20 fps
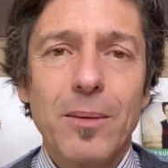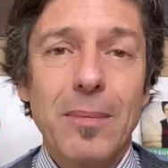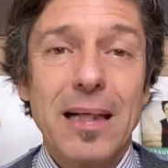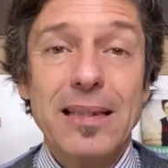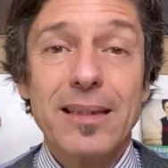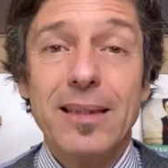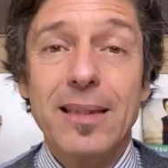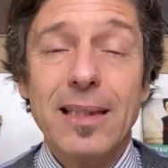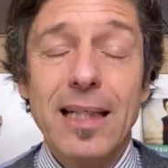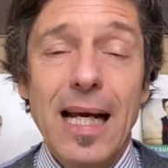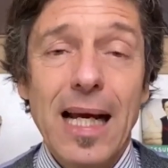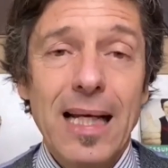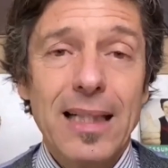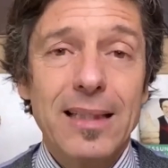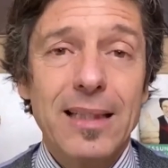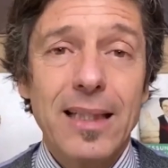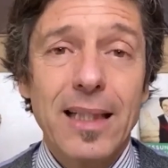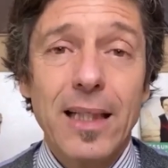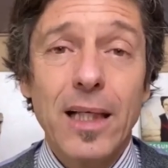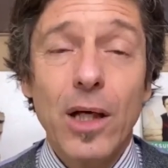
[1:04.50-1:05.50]
le
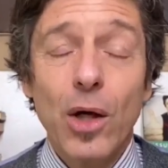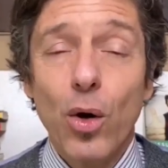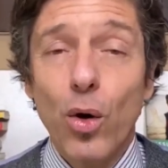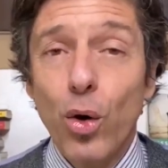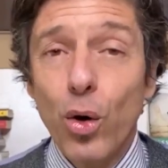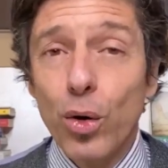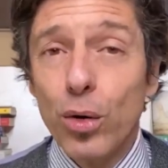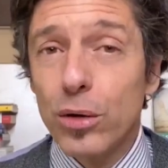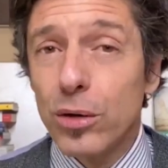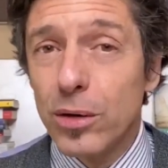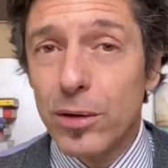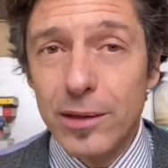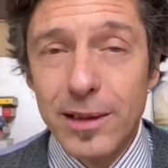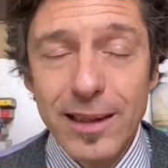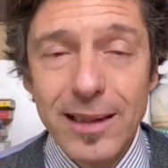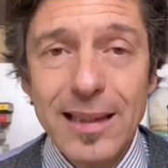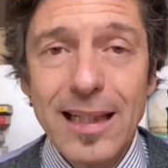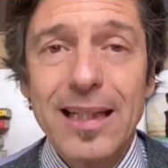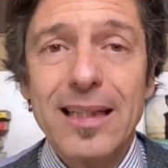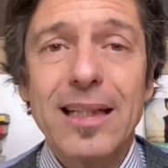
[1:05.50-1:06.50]
mattinate o eh,
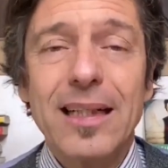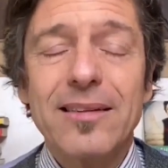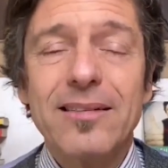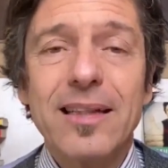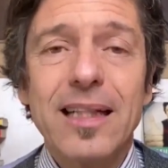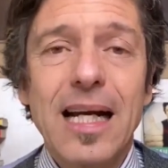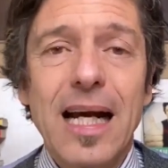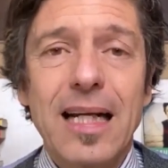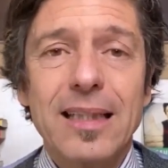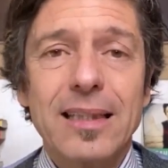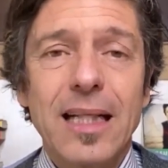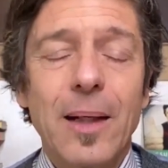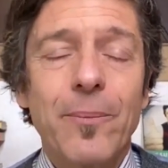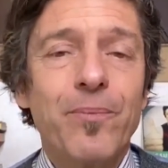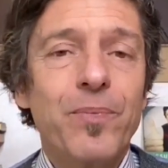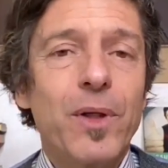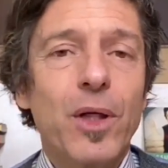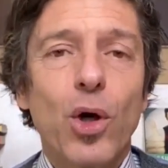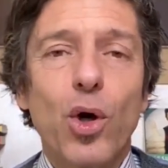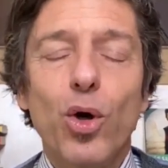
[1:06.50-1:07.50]
in tarda
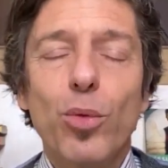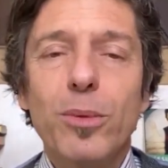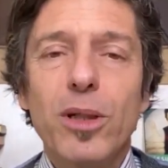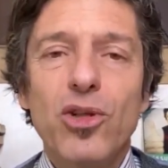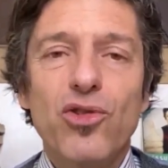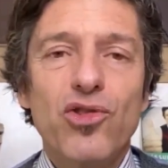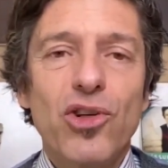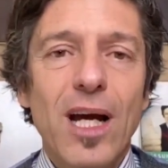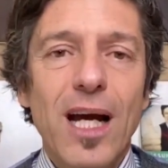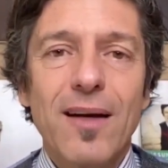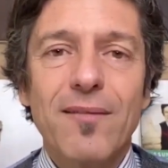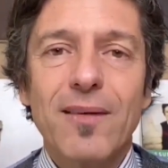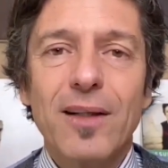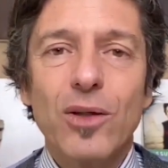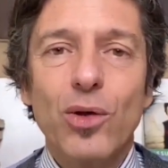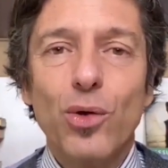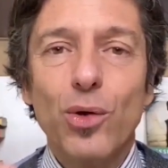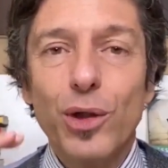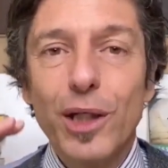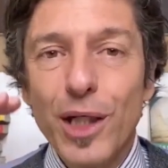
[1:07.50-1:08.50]
serata
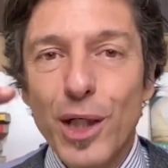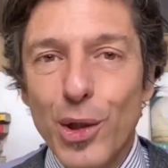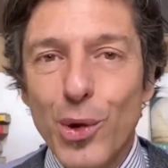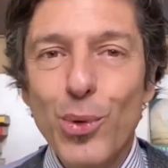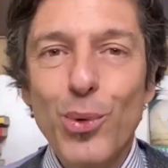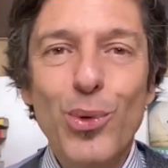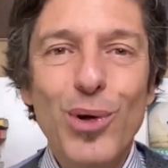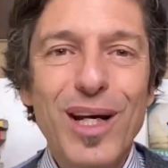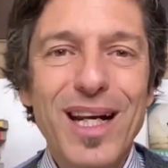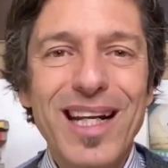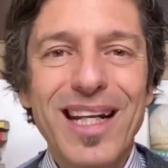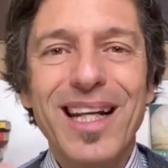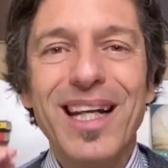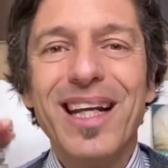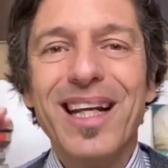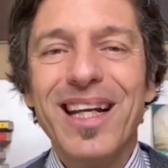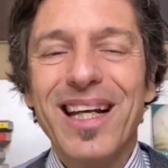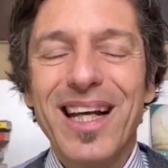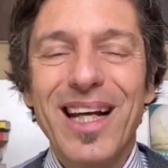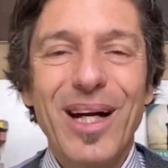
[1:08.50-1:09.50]
cominciavano i
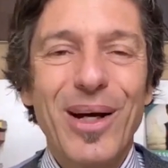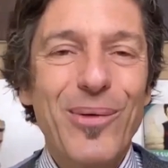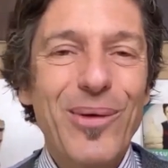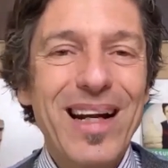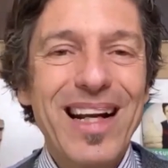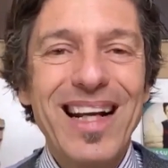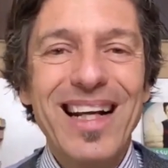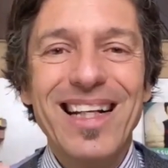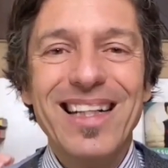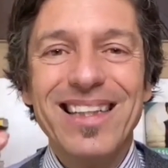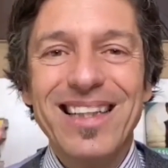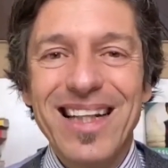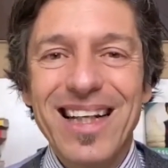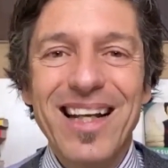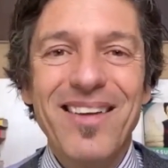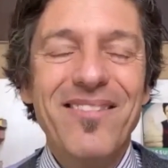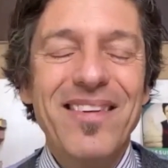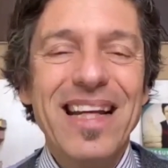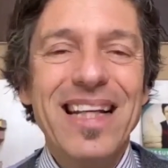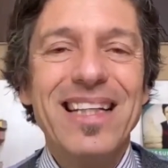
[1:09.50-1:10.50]
rulli, eh, quelle
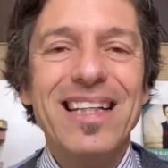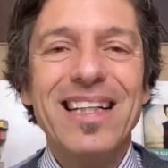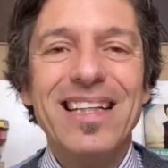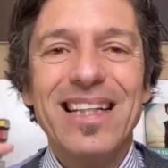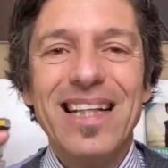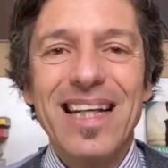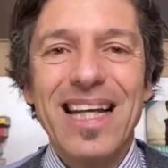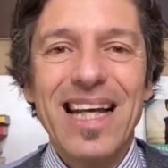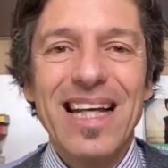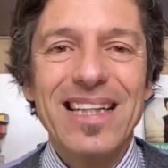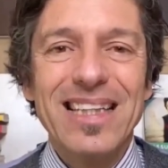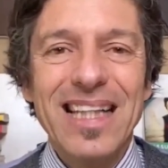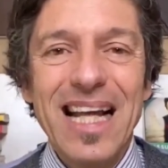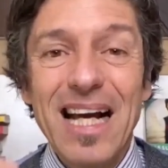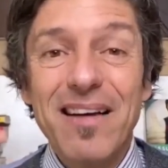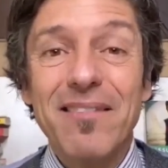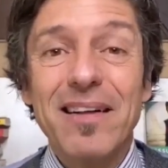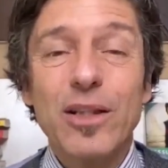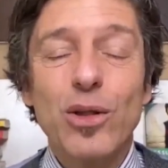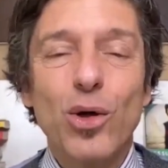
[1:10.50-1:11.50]
televendite che
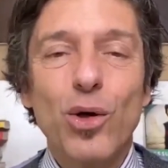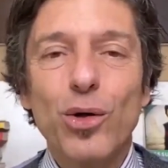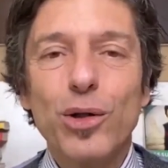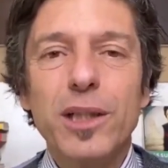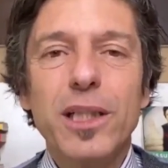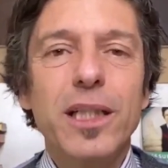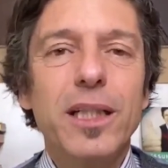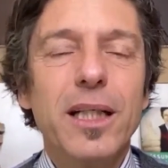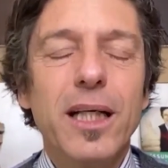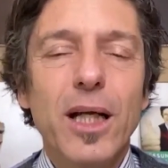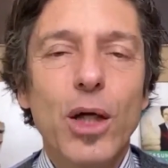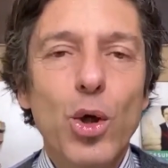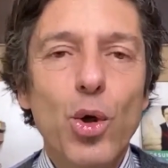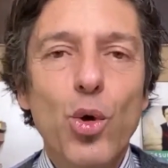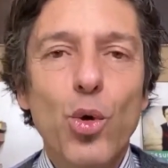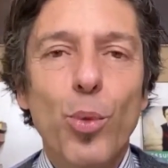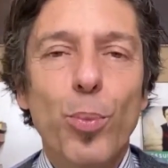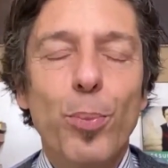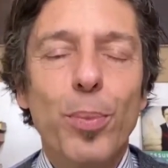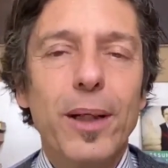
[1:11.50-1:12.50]
andavano in
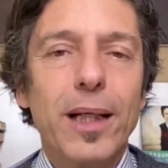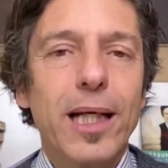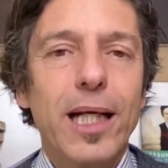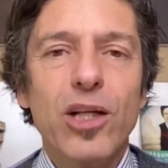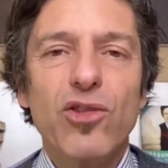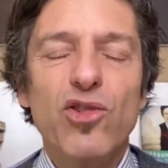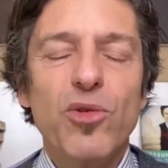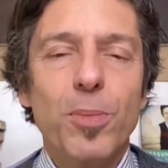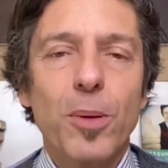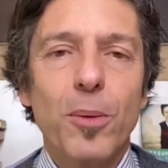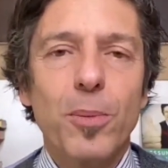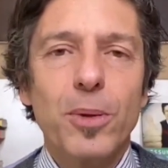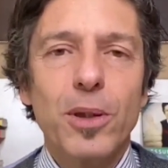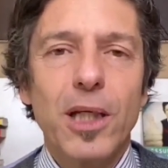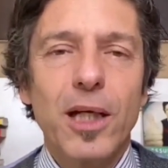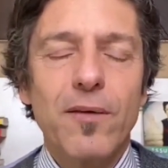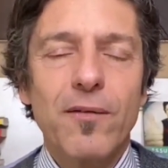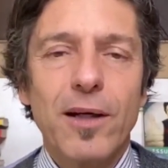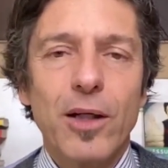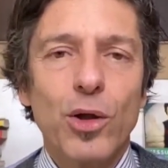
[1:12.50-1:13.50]
loop e che ci
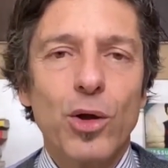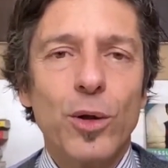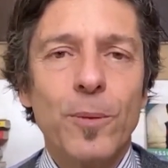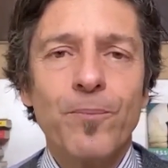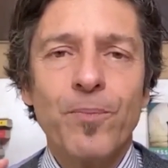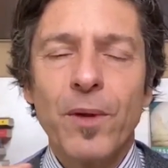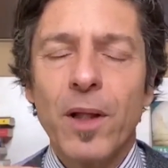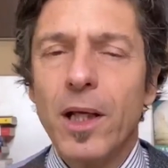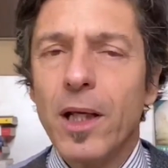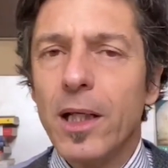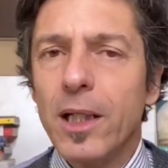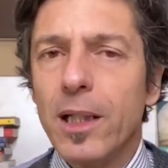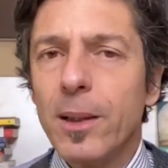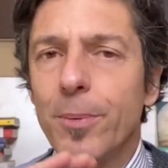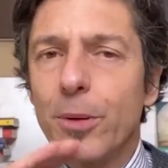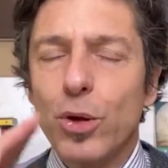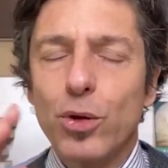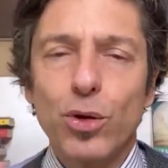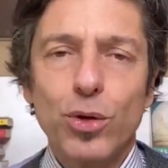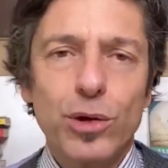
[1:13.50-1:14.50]
proponevano eh, i
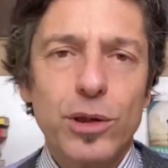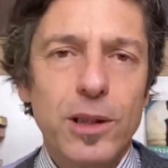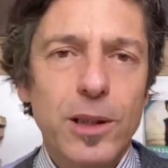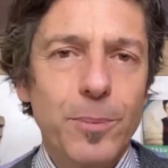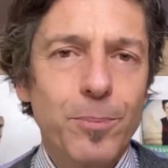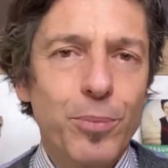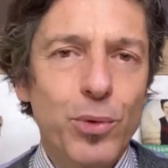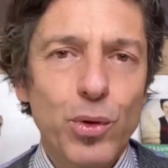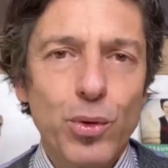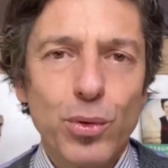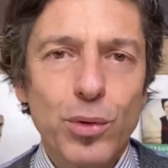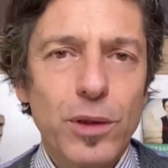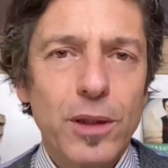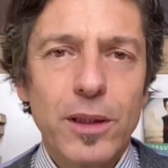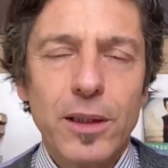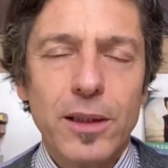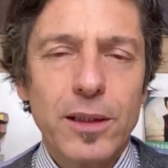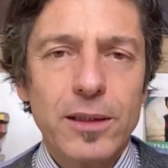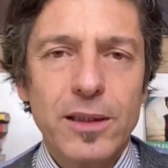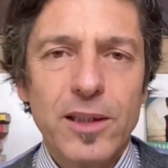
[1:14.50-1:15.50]
prodotti più
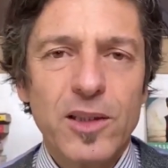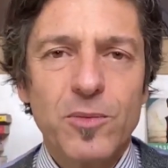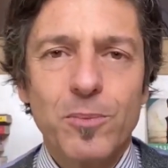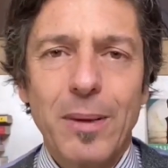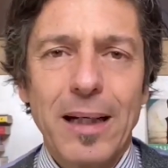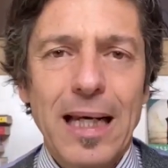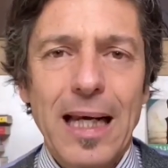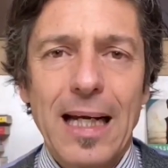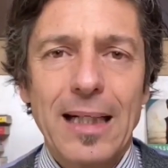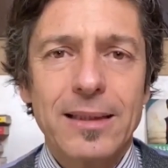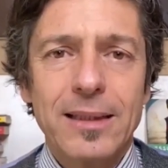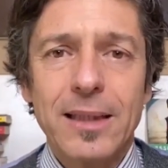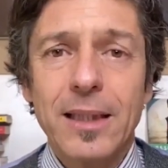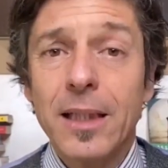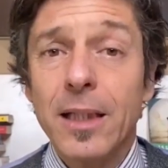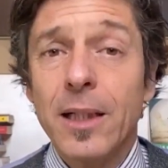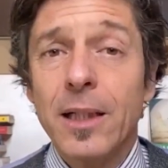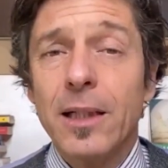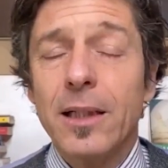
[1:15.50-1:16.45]
eh, disparati,